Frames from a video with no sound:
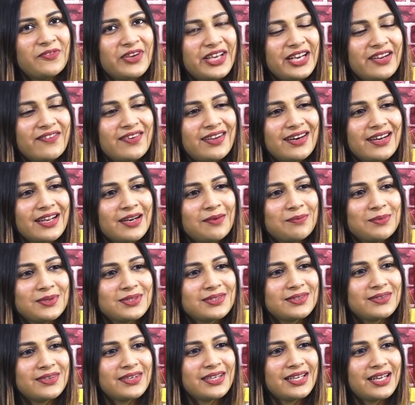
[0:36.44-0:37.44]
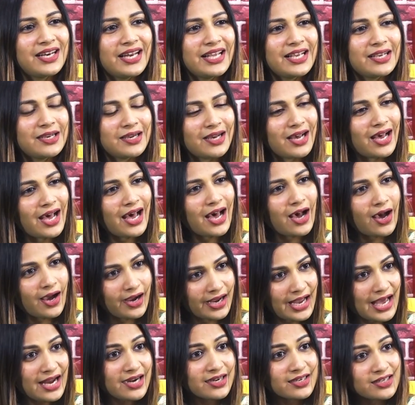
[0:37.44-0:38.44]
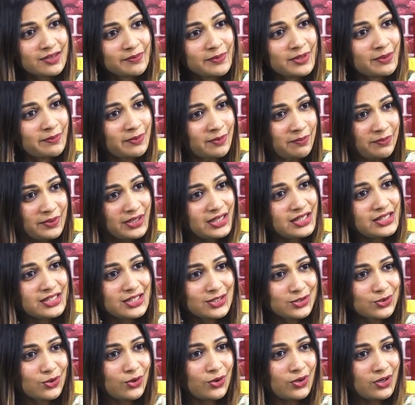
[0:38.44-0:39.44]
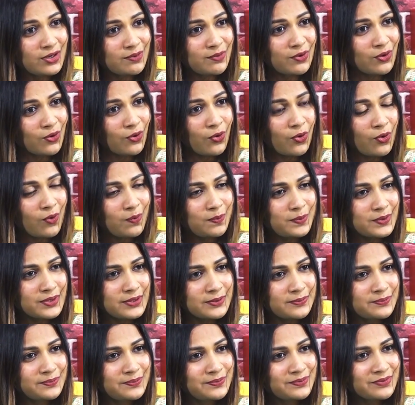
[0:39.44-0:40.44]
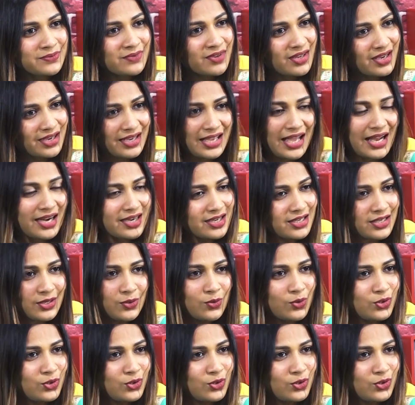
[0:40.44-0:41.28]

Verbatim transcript: వేరే వాళ్ళు కనిపిస్తుంటే లైక్ ఆ క్యారెక్టర్ మీద మనం బిల్డ్ చేసుకుంటాం ఒక హోప్ క్యారెక్టర్ hmm.